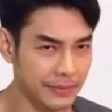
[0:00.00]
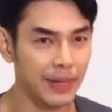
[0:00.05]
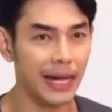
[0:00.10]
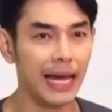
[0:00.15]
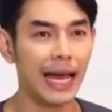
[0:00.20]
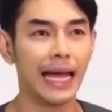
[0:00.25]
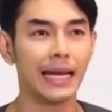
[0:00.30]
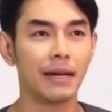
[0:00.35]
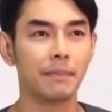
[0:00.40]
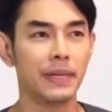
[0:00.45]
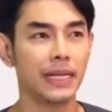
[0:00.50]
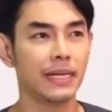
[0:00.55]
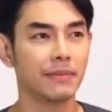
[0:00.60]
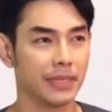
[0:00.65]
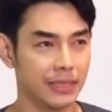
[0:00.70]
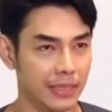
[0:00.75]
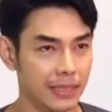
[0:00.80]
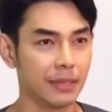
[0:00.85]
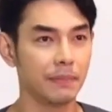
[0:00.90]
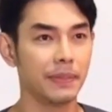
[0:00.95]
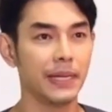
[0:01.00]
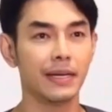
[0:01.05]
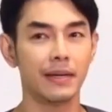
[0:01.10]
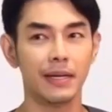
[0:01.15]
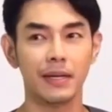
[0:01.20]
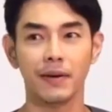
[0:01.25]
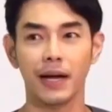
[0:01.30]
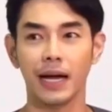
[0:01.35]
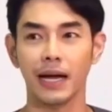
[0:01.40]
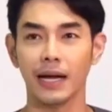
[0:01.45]
มาขายน้ำพริก มาซื้อน้ำพริก
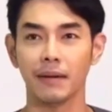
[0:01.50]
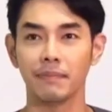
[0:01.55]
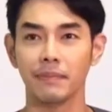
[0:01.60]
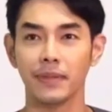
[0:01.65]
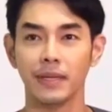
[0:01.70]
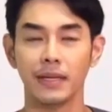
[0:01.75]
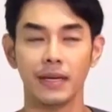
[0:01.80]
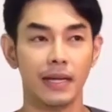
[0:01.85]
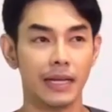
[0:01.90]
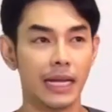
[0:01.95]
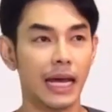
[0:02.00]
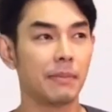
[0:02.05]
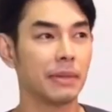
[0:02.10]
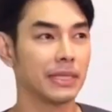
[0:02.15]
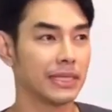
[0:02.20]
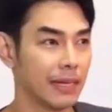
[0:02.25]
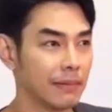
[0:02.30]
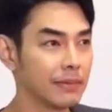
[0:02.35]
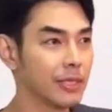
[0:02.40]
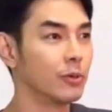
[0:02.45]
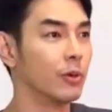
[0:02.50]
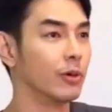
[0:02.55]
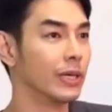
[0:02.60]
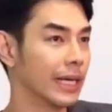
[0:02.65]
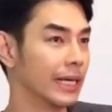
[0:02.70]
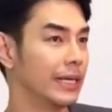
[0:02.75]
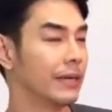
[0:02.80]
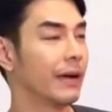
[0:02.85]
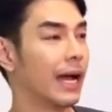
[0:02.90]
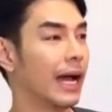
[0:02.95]
กันดีกว่าครับนะมาสนับสนุน
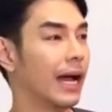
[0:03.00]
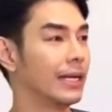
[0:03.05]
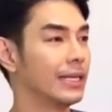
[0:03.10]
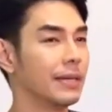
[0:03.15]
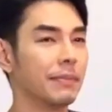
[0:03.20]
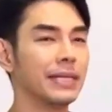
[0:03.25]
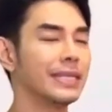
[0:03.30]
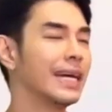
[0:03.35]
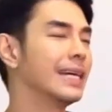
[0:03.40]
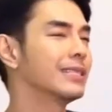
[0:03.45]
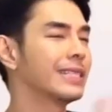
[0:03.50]
กันดีกว่า อย่าไปให้